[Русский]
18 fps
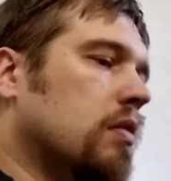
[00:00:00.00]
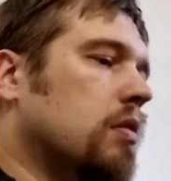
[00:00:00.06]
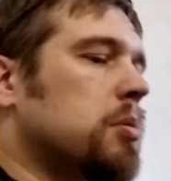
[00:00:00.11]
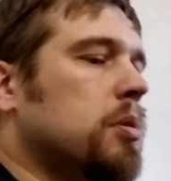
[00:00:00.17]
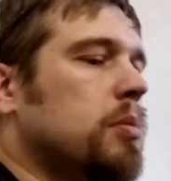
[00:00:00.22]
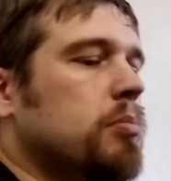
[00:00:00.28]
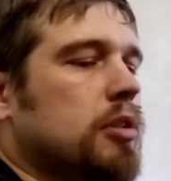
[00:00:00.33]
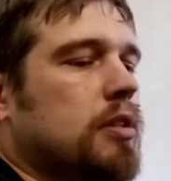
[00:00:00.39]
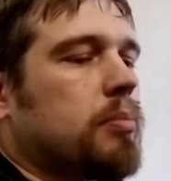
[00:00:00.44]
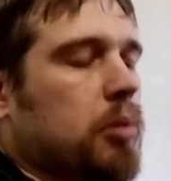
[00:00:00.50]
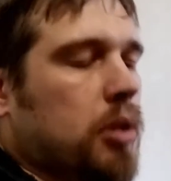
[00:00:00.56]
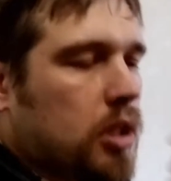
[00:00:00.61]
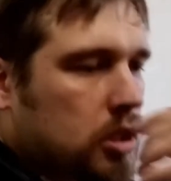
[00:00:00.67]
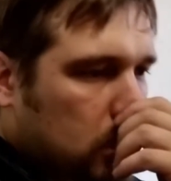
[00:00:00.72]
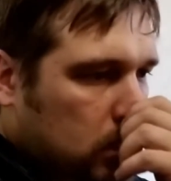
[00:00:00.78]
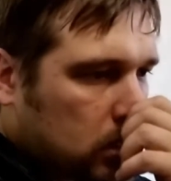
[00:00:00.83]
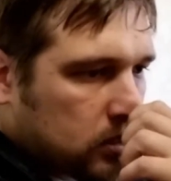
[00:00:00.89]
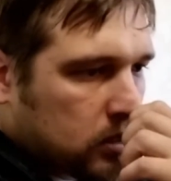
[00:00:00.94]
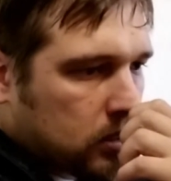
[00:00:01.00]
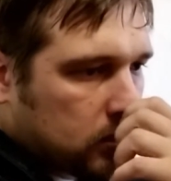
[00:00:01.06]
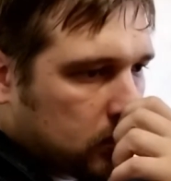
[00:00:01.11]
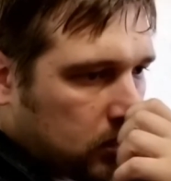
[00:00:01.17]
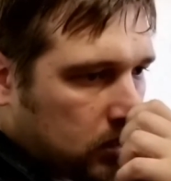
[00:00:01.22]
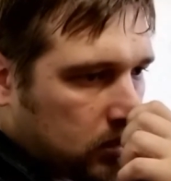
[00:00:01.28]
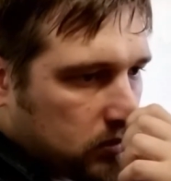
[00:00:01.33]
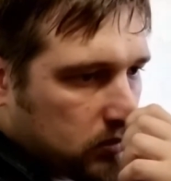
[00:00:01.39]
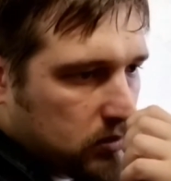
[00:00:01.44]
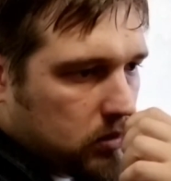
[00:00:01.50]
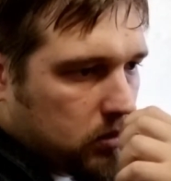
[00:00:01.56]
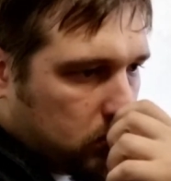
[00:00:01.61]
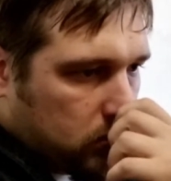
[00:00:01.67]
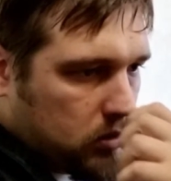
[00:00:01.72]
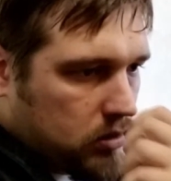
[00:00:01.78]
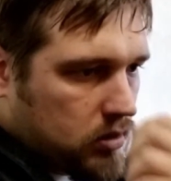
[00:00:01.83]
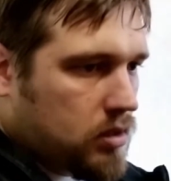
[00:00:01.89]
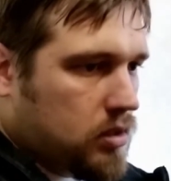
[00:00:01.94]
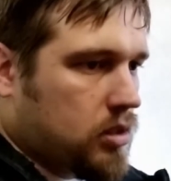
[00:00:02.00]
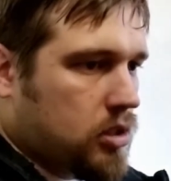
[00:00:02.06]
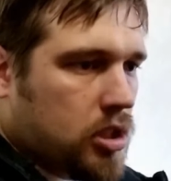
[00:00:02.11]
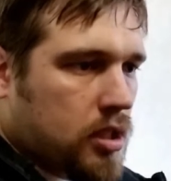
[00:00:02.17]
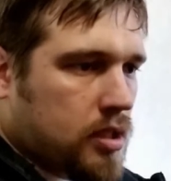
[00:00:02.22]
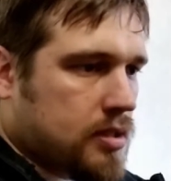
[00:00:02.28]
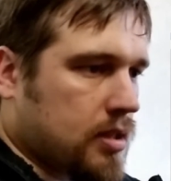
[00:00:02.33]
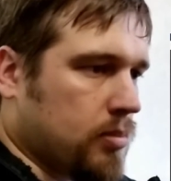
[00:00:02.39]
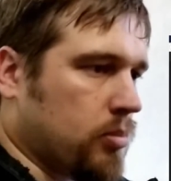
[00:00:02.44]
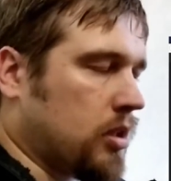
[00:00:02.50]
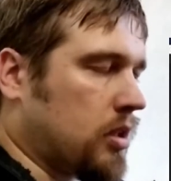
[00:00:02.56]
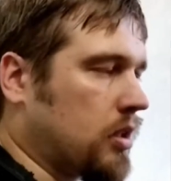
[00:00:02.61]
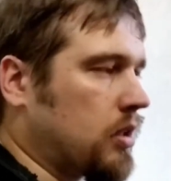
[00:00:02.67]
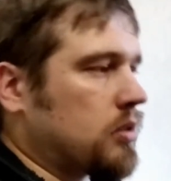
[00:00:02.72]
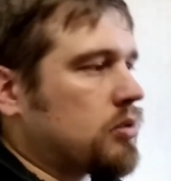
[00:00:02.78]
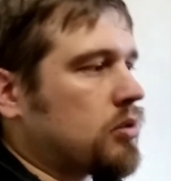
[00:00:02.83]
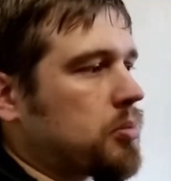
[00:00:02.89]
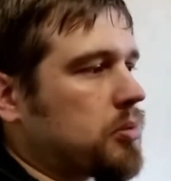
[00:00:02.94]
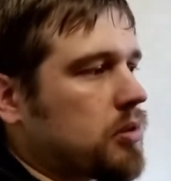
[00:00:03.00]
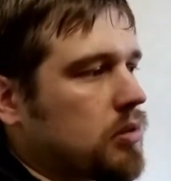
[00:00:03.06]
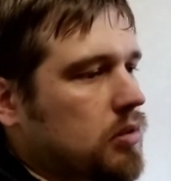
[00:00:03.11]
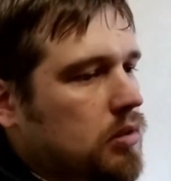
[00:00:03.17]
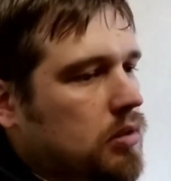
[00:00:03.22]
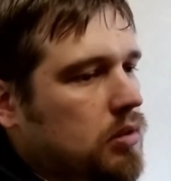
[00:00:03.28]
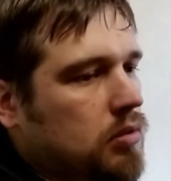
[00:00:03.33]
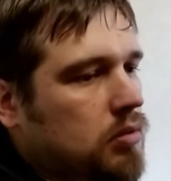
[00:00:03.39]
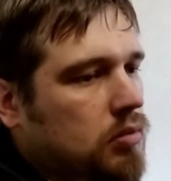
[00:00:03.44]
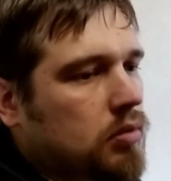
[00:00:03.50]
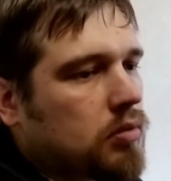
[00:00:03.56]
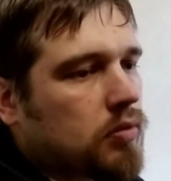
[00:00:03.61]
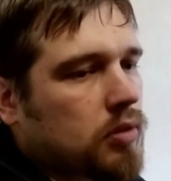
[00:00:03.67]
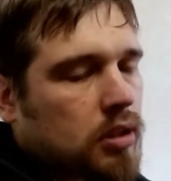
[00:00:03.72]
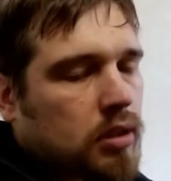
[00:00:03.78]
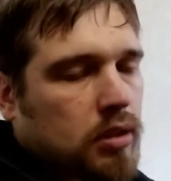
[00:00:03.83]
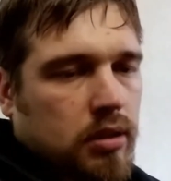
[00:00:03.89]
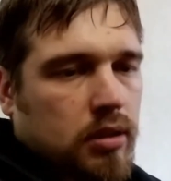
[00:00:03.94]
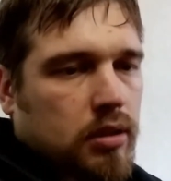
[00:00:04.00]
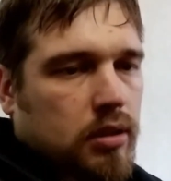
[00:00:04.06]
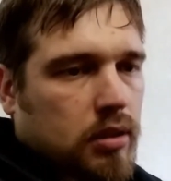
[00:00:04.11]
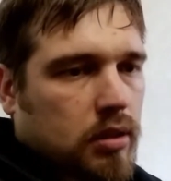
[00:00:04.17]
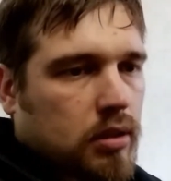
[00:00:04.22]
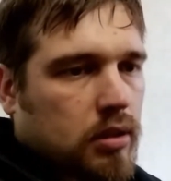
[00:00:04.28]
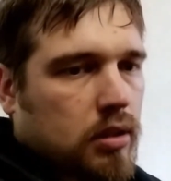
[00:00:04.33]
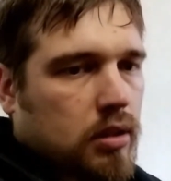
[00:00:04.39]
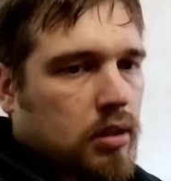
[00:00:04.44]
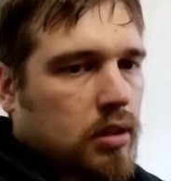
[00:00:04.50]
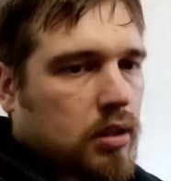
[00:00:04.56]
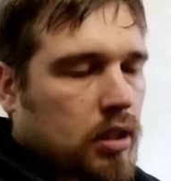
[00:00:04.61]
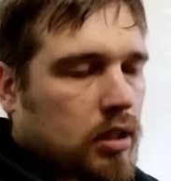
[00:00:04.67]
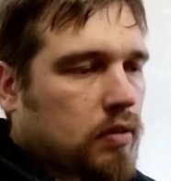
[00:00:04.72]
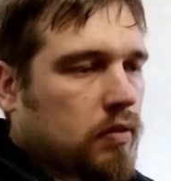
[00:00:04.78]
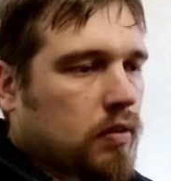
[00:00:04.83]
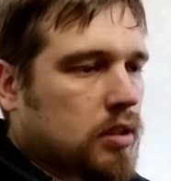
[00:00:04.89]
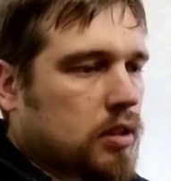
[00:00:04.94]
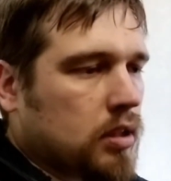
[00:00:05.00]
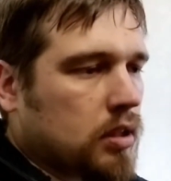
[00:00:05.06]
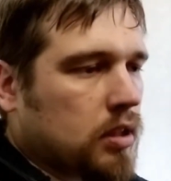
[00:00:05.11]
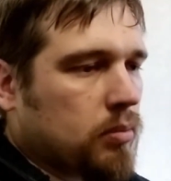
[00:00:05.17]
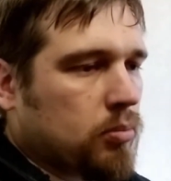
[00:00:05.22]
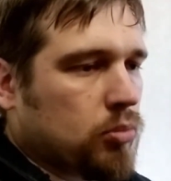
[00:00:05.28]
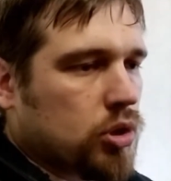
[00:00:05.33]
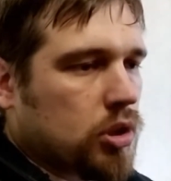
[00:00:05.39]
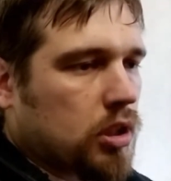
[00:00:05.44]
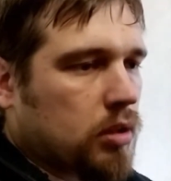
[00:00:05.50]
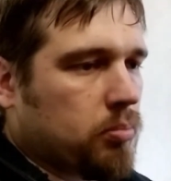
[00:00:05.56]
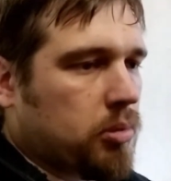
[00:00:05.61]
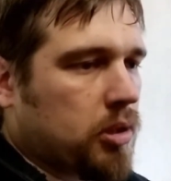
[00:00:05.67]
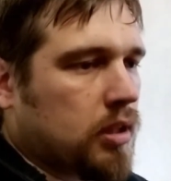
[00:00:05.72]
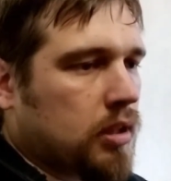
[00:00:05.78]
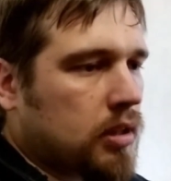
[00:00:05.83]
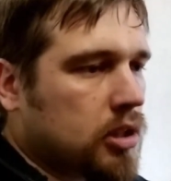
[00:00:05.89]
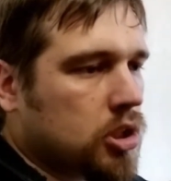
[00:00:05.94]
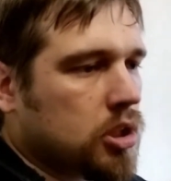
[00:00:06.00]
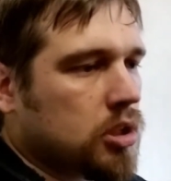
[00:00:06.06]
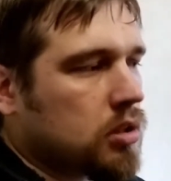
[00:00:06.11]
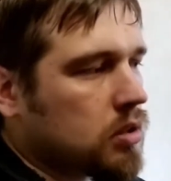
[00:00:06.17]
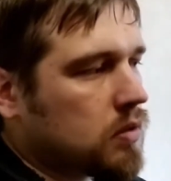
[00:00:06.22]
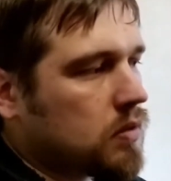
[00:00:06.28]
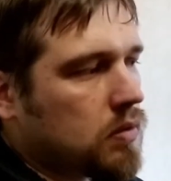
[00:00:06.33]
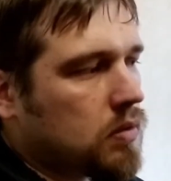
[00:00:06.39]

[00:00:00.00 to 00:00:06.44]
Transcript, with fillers: В общем, местоположение я сказал. Сейчас там это, собственно, ну вот эта квартира нам уже не принадлежит.